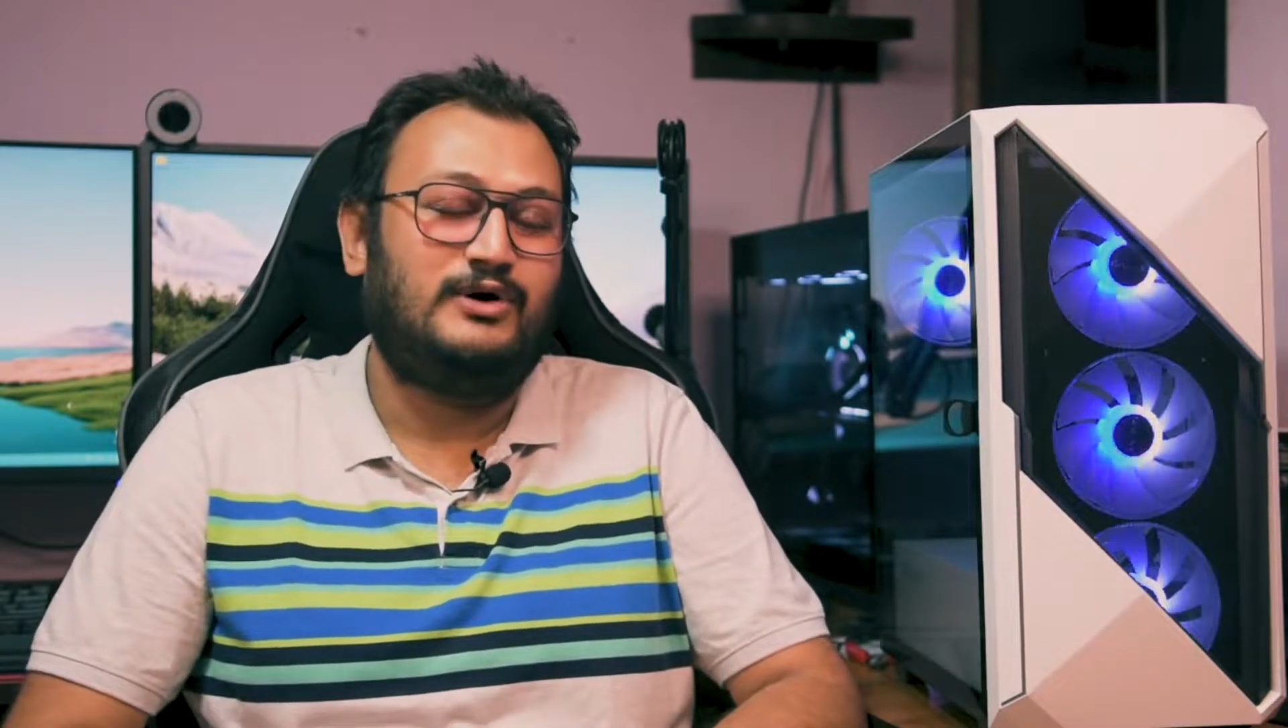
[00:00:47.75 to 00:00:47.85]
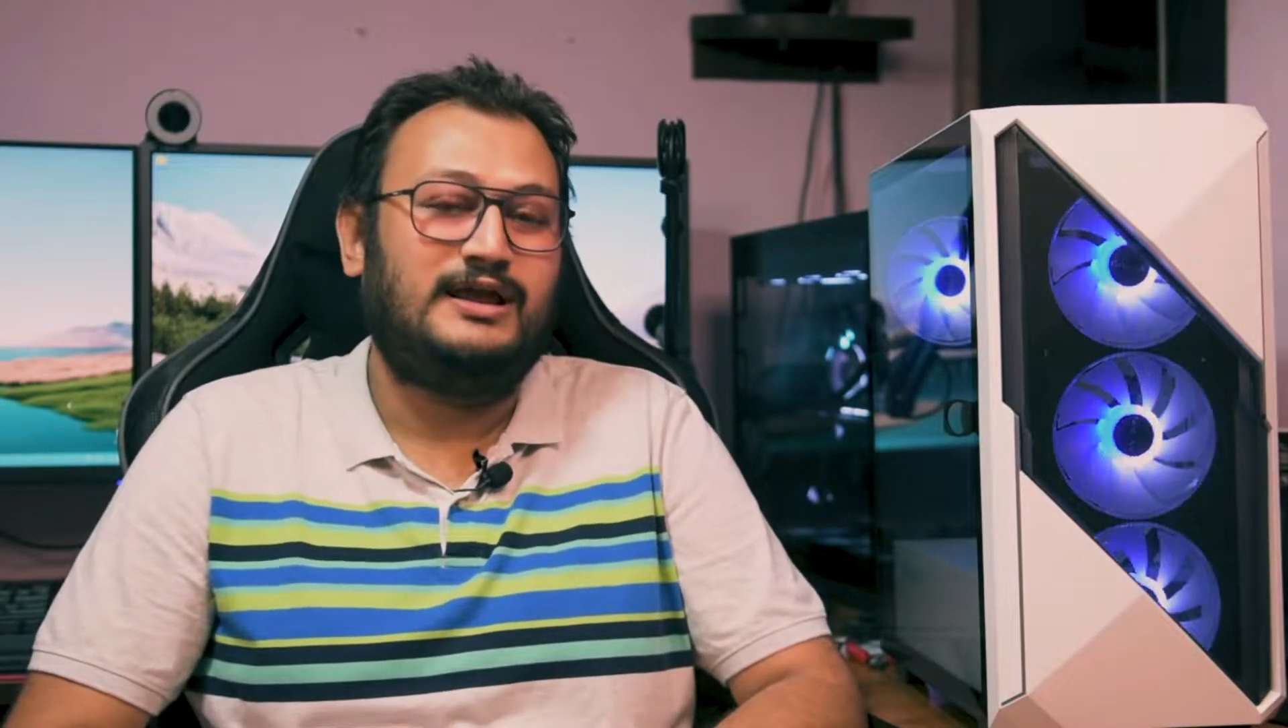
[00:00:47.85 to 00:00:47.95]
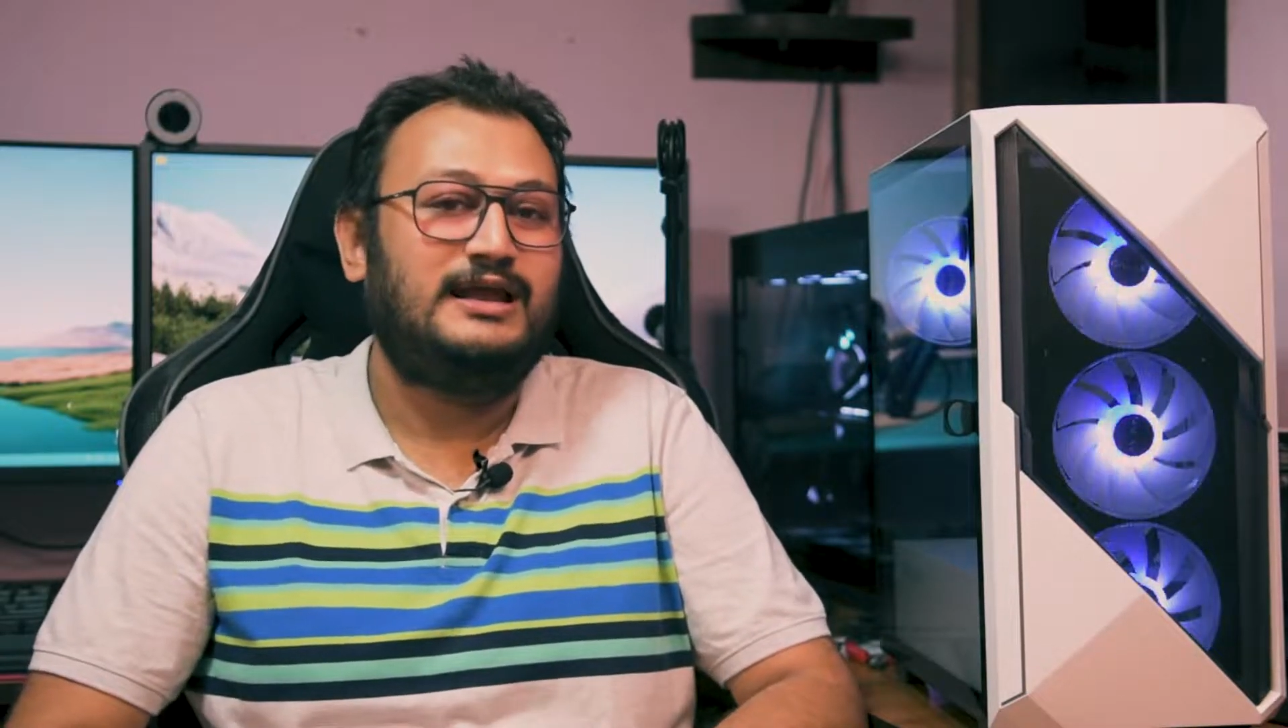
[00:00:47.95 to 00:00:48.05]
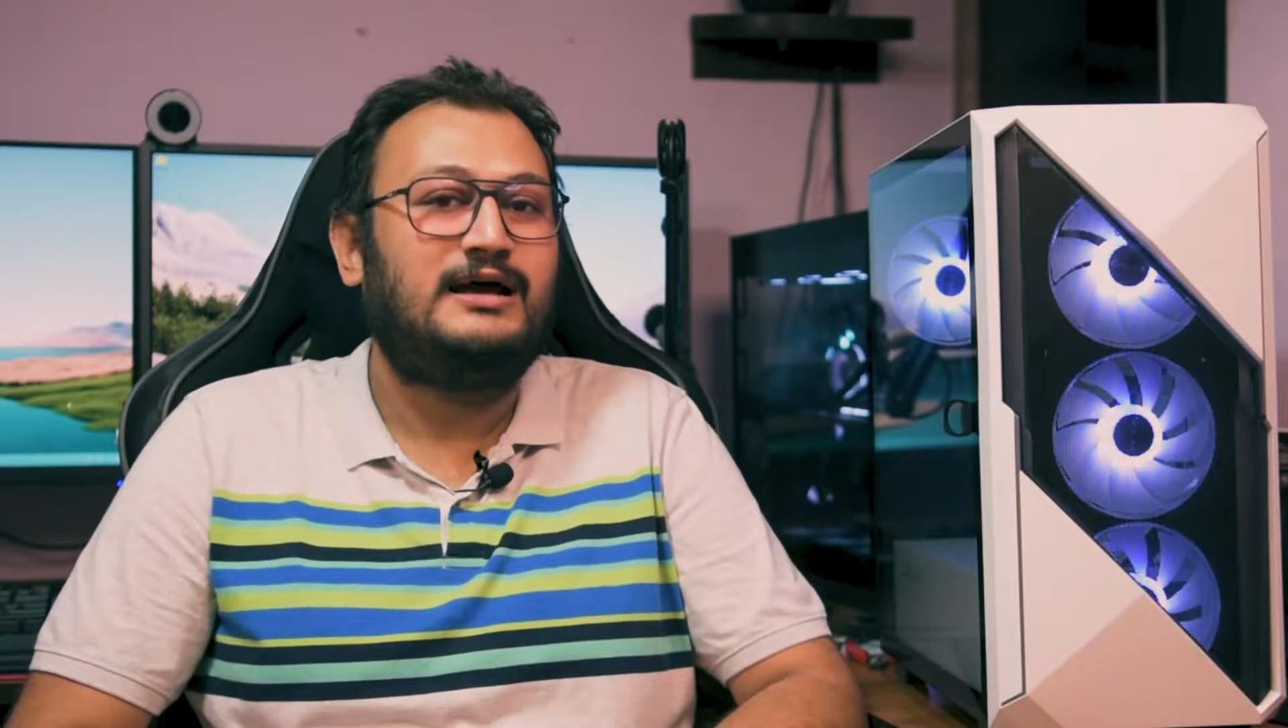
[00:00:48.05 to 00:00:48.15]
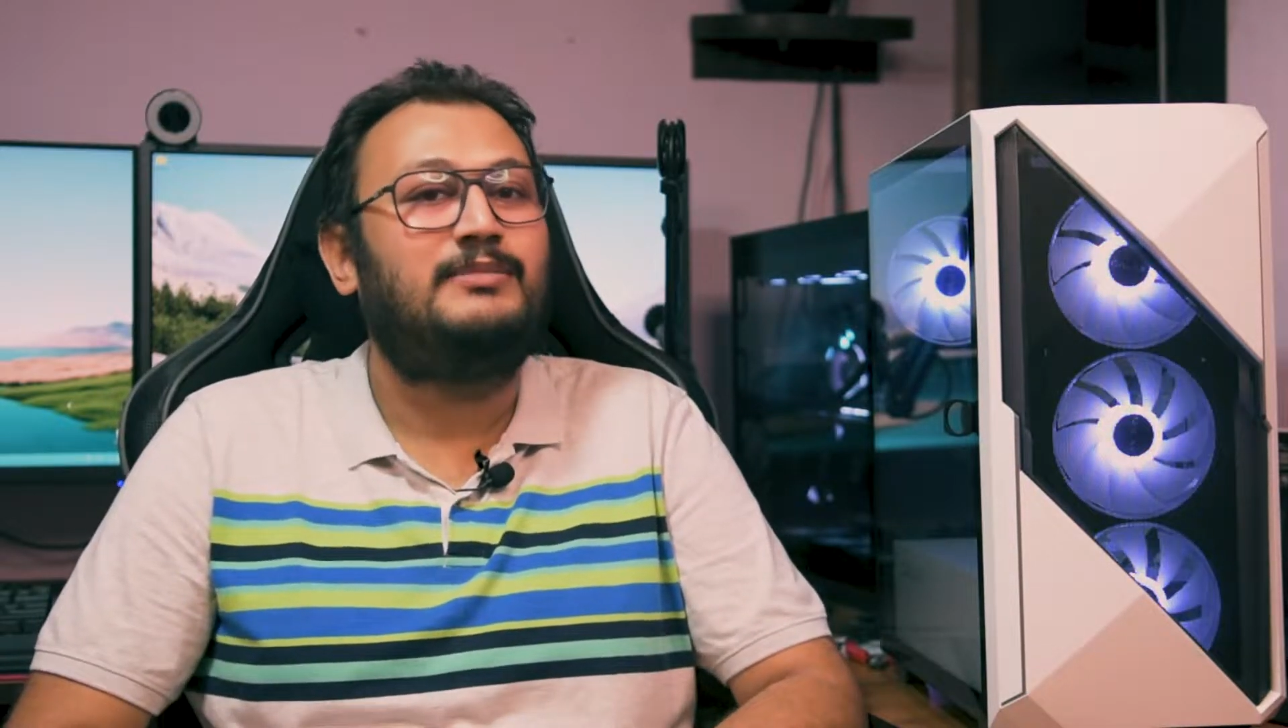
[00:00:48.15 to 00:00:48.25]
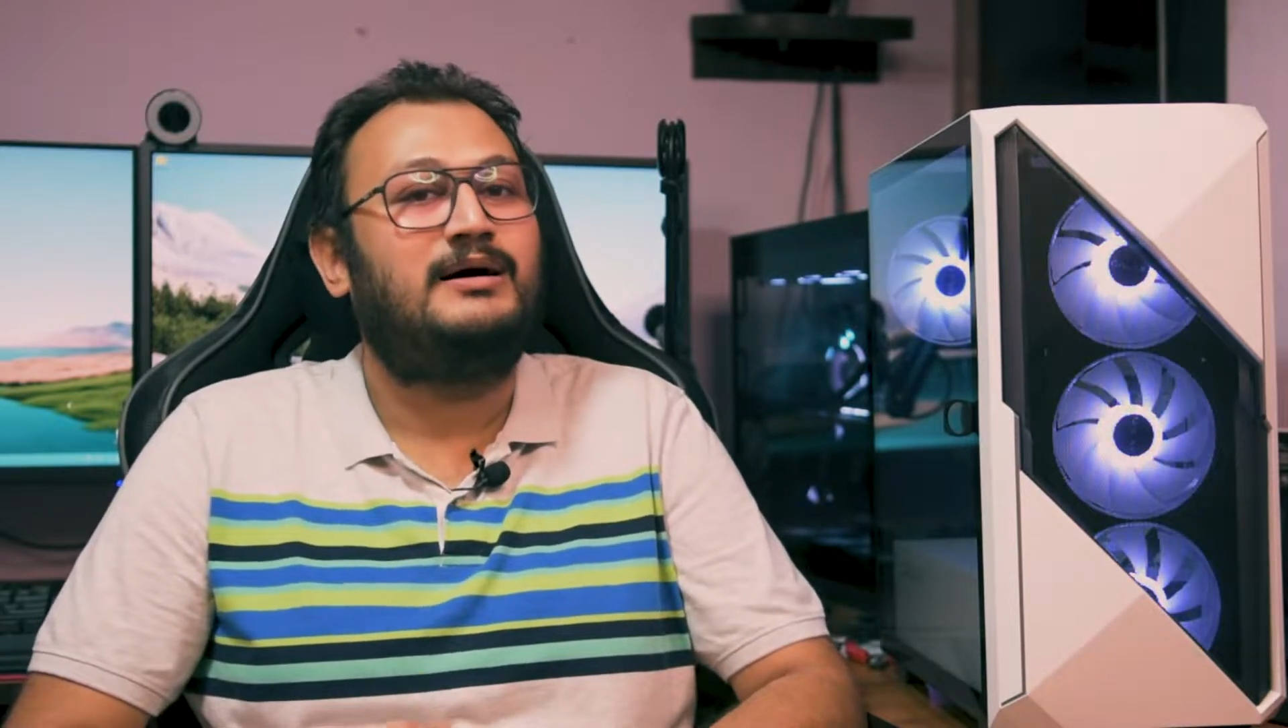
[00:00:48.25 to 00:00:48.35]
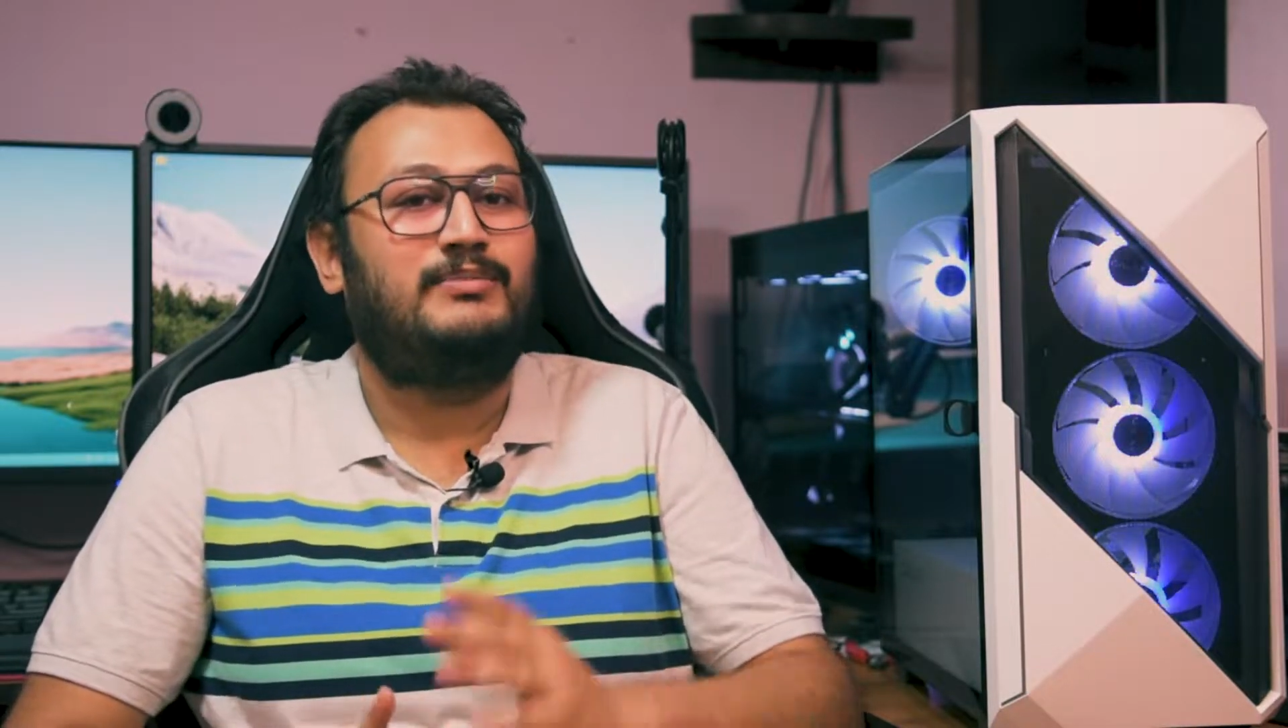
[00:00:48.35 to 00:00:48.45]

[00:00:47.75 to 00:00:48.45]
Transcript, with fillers: করে কিনা বা